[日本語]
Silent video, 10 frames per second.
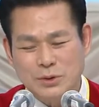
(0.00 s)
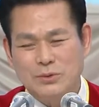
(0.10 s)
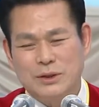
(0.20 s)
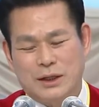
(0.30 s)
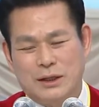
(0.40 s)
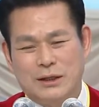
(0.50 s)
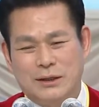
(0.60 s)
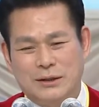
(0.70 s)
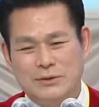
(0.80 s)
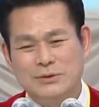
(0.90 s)
だけでも
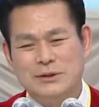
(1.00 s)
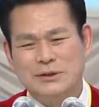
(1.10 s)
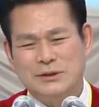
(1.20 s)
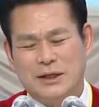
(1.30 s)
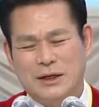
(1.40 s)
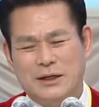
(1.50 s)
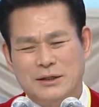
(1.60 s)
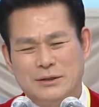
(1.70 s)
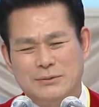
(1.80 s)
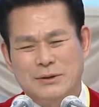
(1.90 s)
とても平安
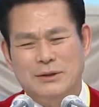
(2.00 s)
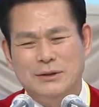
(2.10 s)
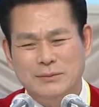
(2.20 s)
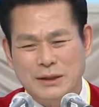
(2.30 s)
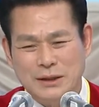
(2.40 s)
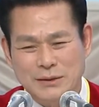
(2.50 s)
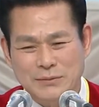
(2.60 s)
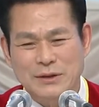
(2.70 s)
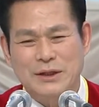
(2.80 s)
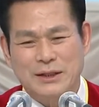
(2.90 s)
でいいのに、
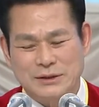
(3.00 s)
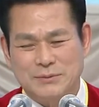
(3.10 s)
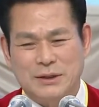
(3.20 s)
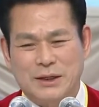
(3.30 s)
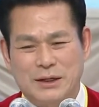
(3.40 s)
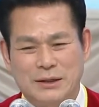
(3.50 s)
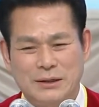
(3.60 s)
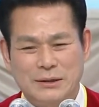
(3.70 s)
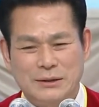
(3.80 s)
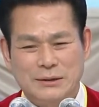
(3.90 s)
肉の思いが
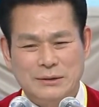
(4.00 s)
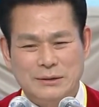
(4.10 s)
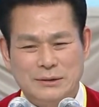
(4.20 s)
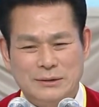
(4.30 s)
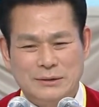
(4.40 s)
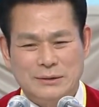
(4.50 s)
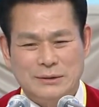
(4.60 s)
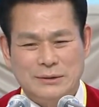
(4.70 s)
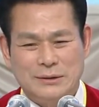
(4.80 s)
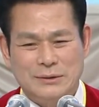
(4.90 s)
皆さんをどれ
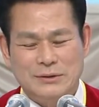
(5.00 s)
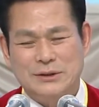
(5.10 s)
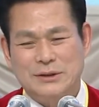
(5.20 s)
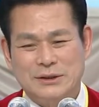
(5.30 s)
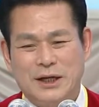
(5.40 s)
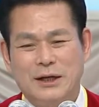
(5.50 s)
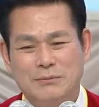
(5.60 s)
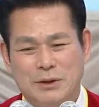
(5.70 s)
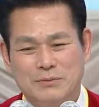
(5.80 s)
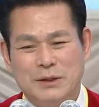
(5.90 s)
ほど辛
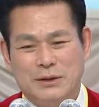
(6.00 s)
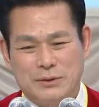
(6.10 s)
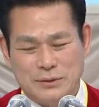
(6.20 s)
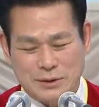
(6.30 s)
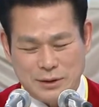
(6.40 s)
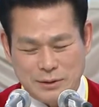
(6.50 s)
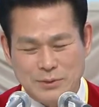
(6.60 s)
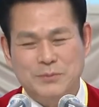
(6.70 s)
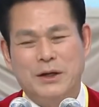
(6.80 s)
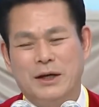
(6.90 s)
くさせますか
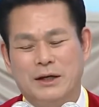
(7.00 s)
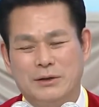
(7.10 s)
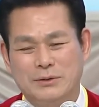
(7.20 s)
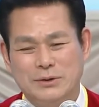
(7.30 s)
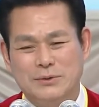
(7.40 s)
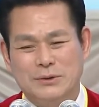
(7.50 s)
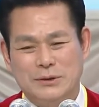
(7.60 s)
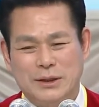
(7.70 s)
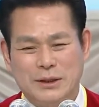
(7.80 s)
なけれ